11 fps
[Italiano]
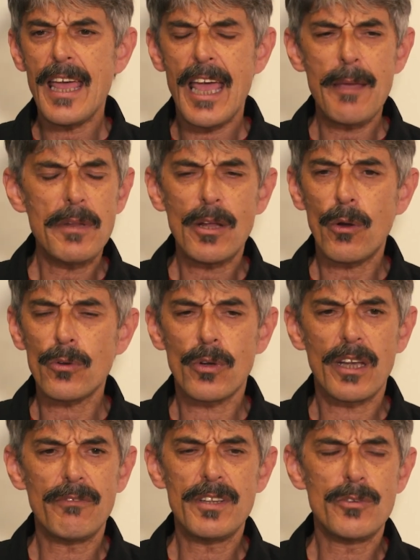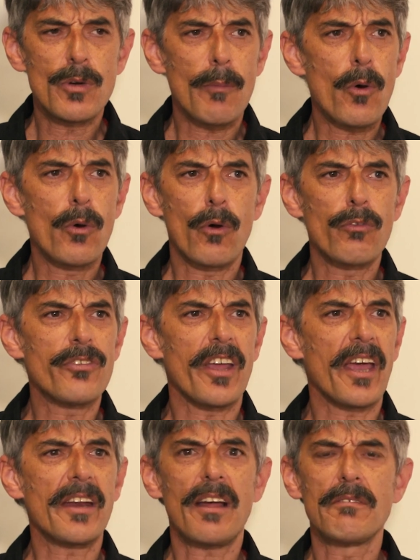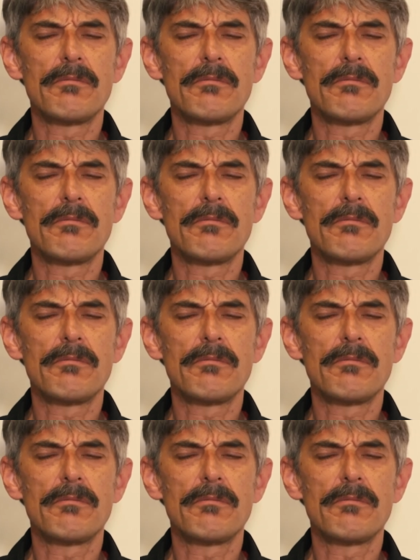E mi ricordo che vidi una mongolfiera.